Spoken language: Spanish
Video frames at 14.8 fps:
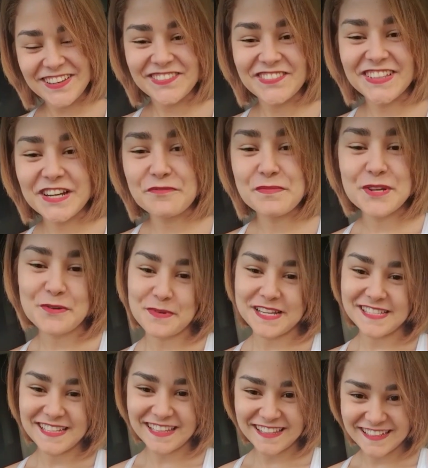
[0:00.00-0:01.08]
Mira, mi
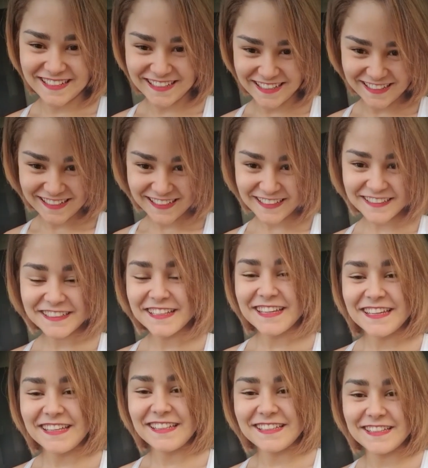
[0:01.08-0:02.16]
nombre es Adriele,
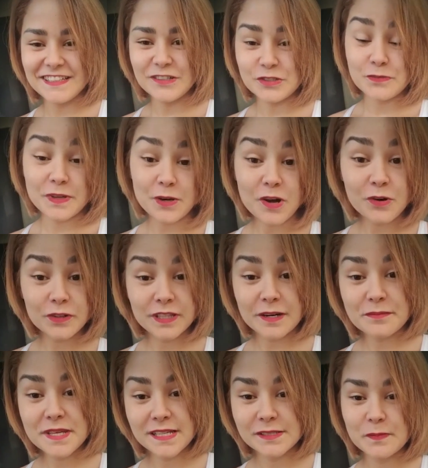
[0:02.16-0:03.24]
y os vengo a
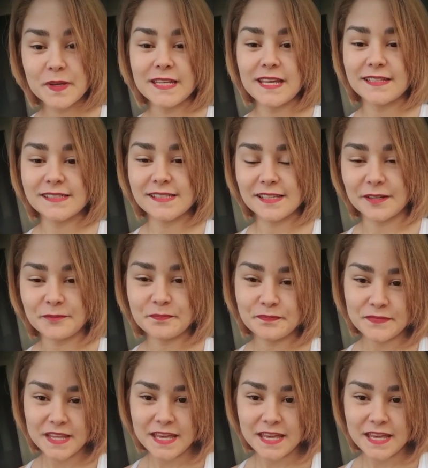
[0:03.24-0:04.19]
contar mi experiencia.